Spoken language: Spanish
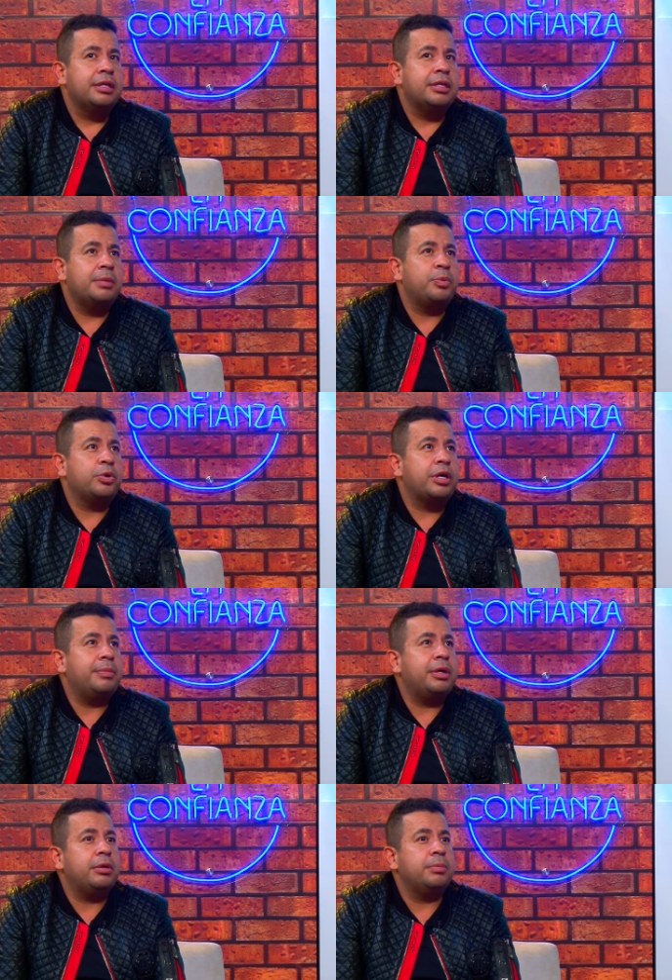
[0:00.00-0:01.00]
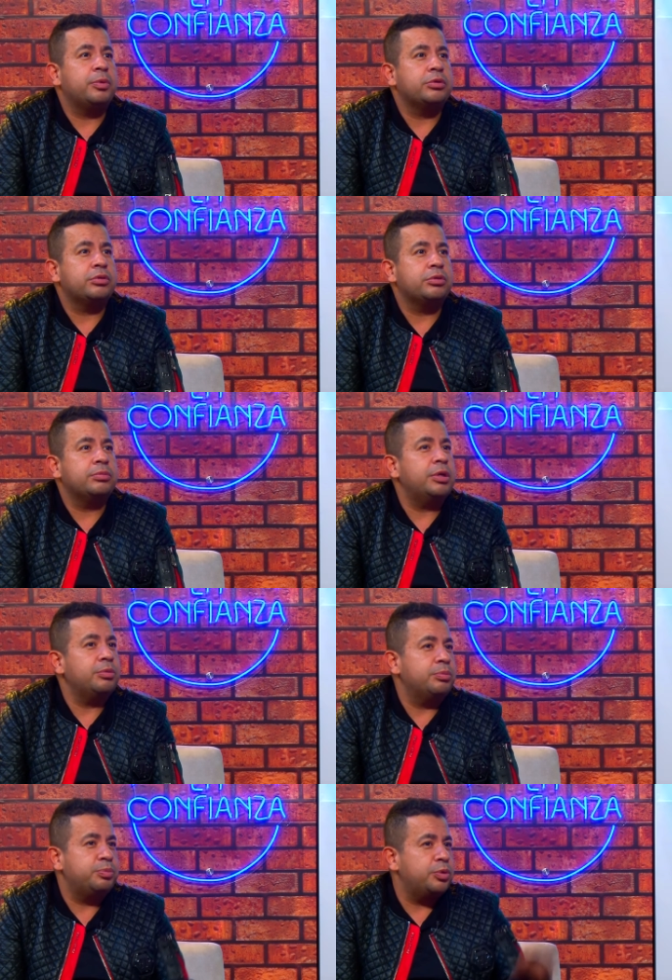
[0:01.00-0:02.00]
del, programa del profesor,
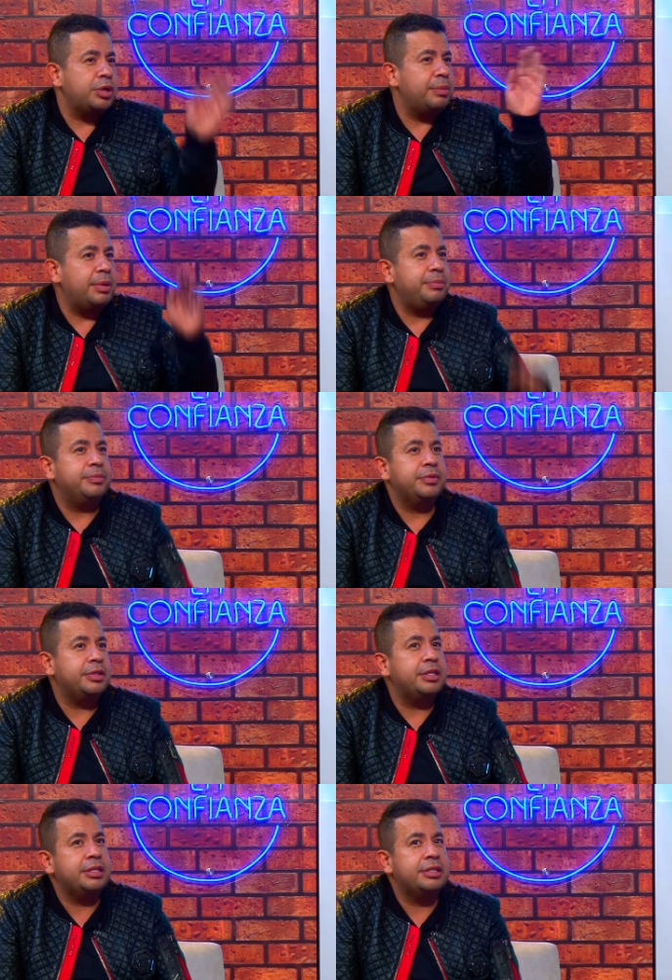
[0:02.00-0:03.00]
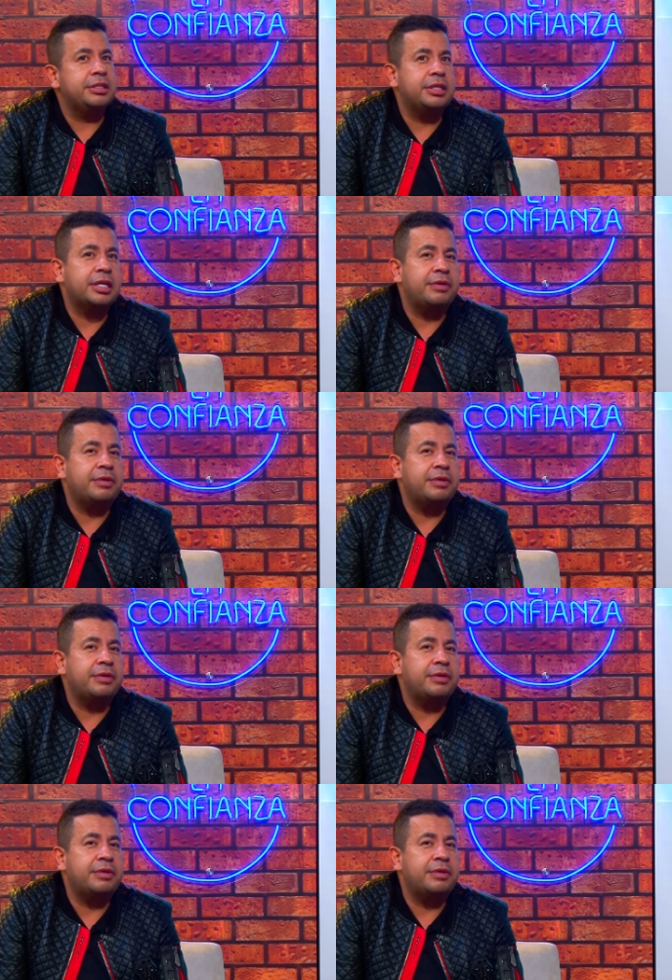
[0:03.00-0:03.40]
bueno, un programa de,